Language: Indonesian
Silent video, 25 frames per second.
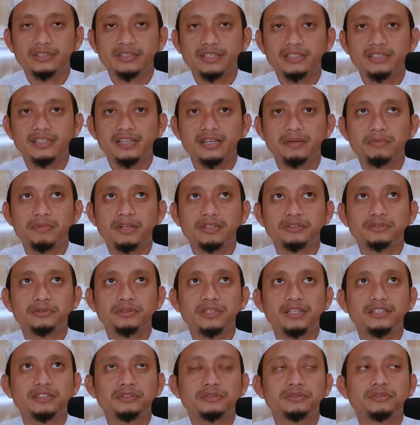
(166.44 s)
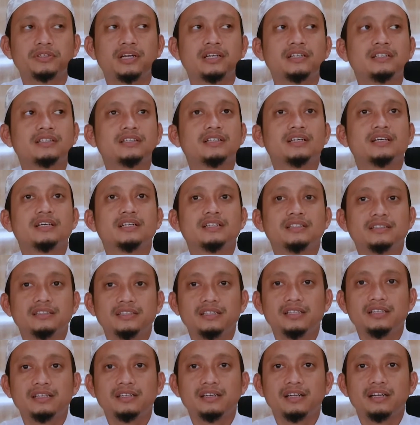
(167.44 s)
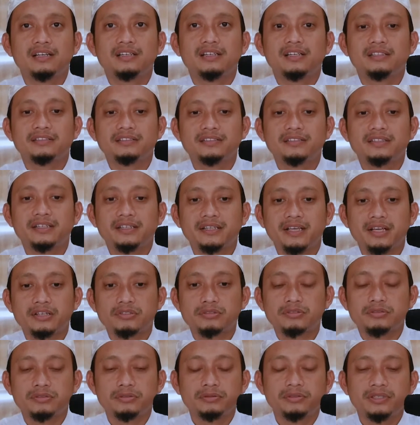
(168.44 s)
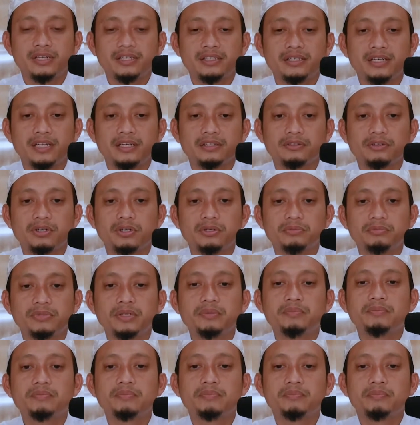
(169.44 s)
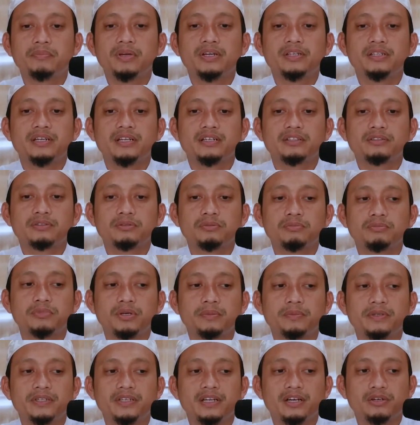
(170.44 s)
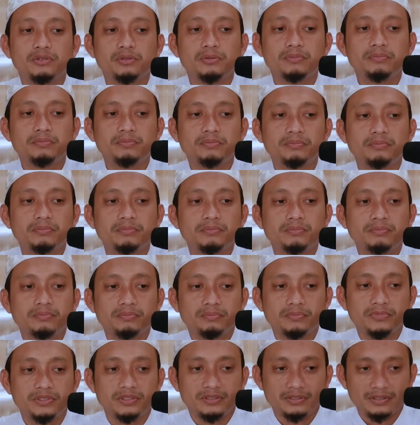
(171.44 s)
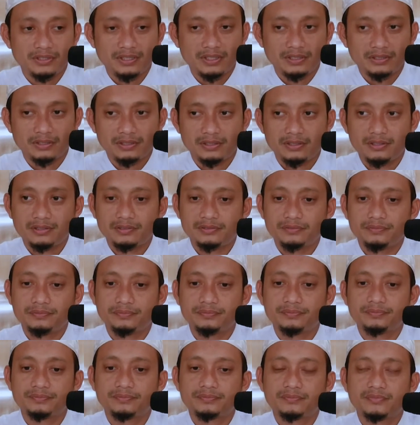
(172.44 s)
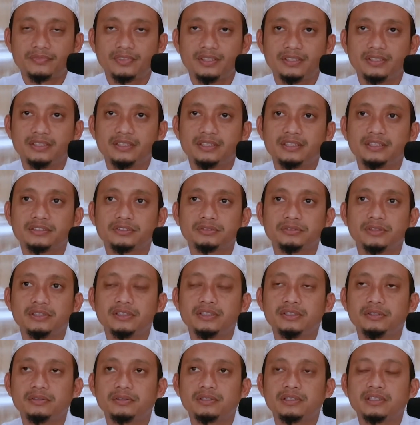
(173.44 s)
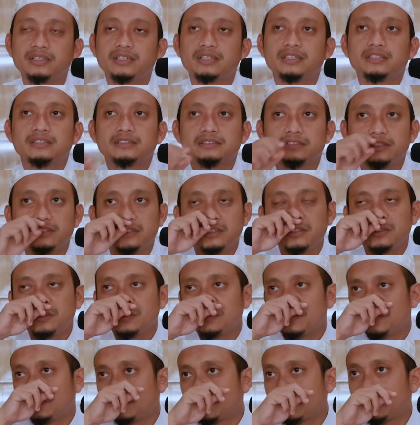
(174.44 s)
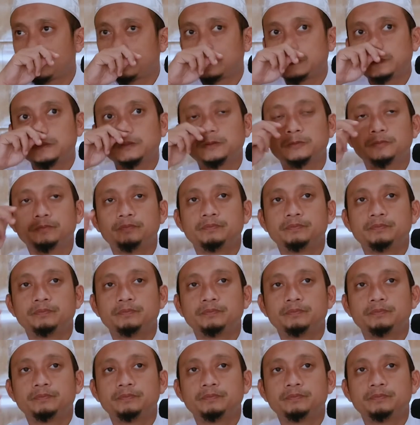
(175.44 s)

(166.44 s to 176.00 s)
maka dalam Al-Qur'an itu kan illal ladzina yasluna ila qaumim bainakum wa bainahum mitsaq jadi kecuali jadi orang itu